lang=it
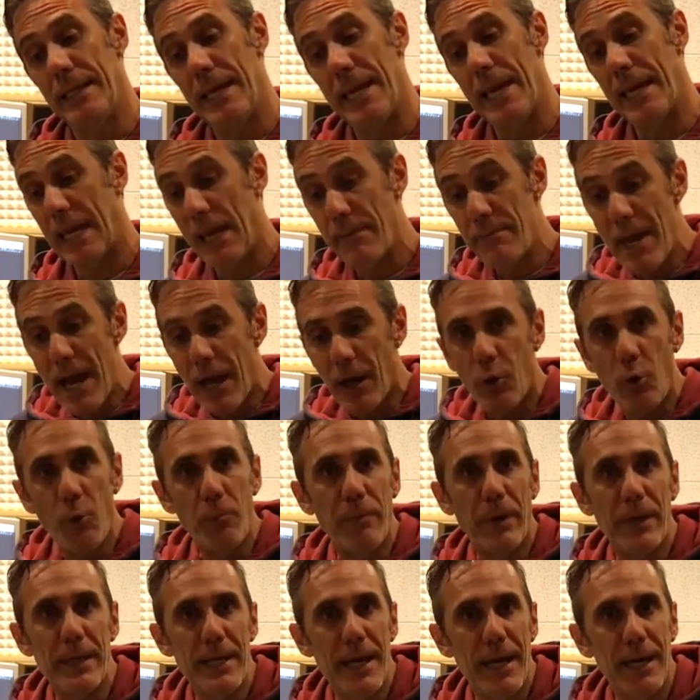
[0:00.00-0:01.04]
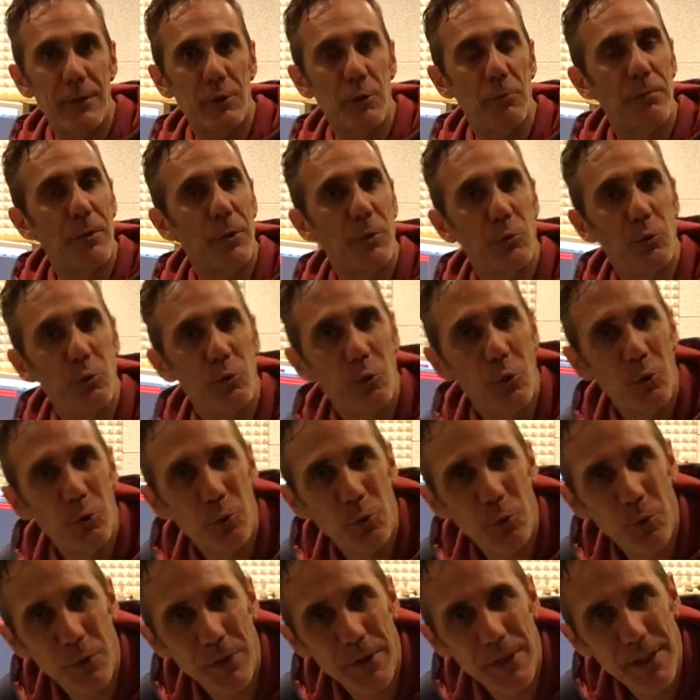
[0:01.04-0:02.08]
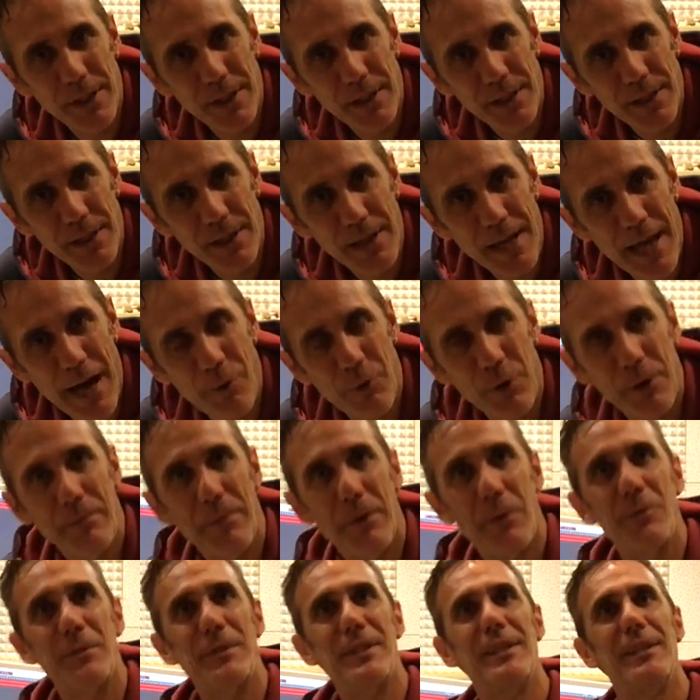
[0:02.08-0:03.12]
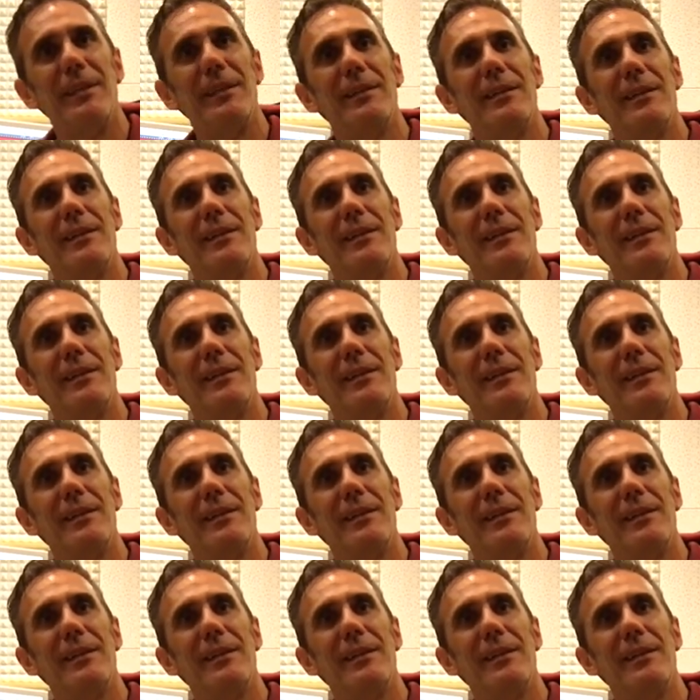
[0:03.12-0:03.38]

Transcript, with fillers: e che mi ha accompagnato per tutto il tour di Laura Pausini